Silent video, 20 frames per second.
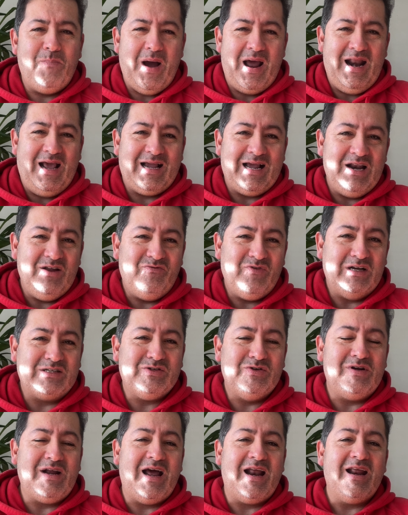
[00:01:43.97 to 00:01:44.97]
para
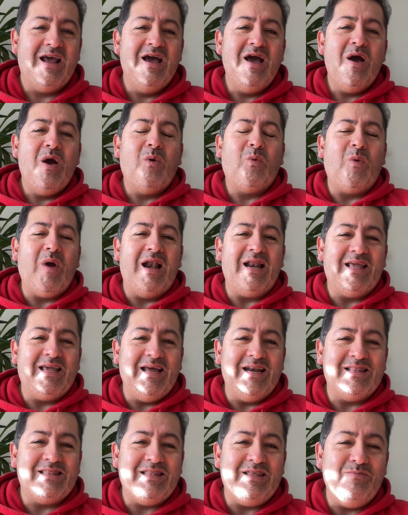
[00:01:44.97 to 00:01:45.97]
calefaccionar
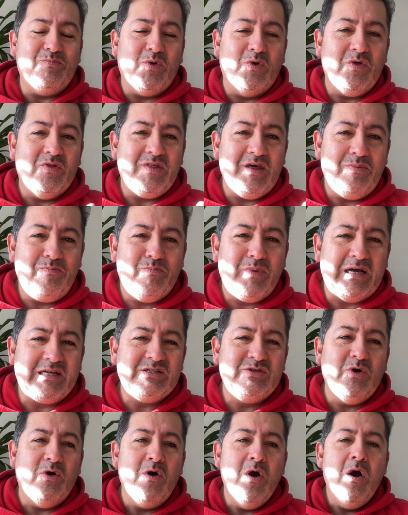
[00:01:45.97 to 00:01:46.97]
cualquier tipo de
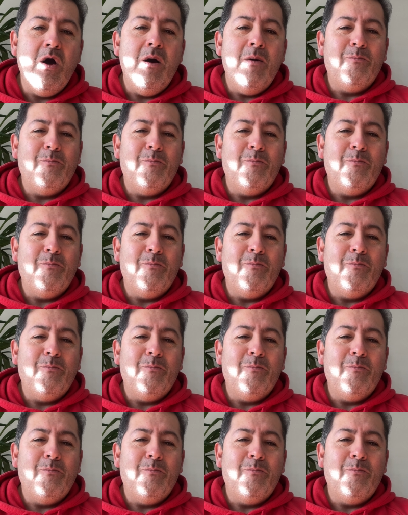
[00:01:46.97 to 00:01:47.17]
espacio